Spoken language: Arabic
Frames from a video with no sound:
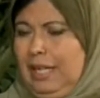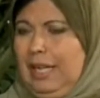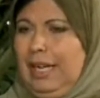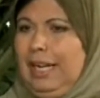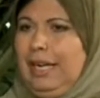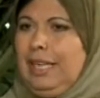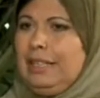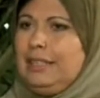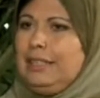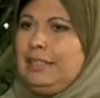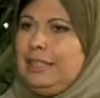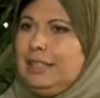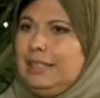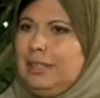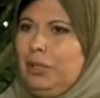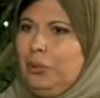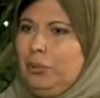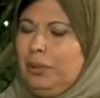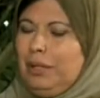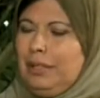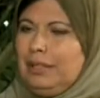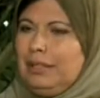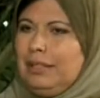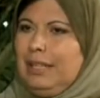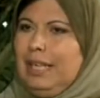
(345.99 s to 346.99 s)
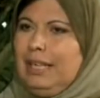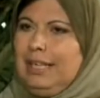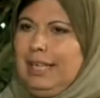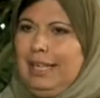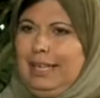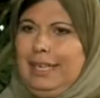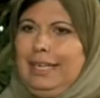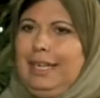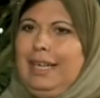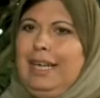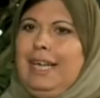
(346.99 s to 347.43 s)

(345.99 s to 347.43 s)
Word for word: اخذت الدورات هلا